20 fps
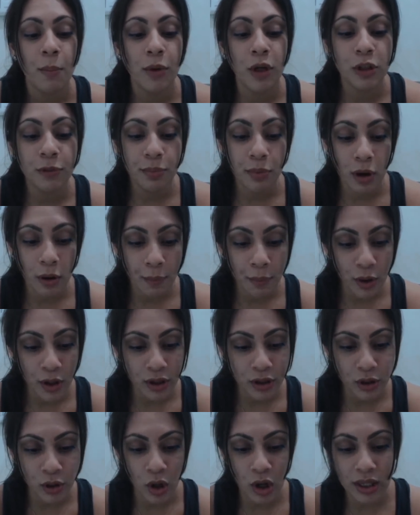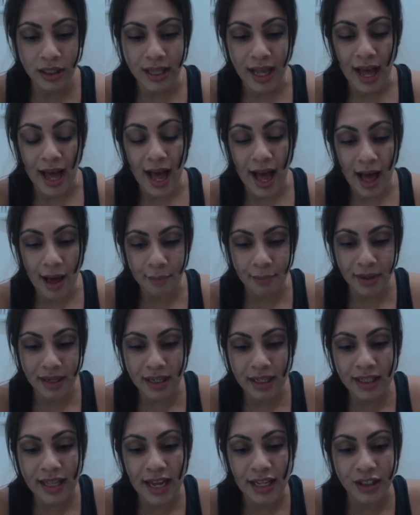pois proporciona a
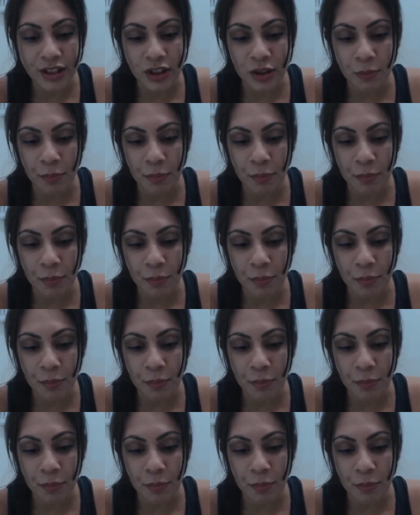habilidade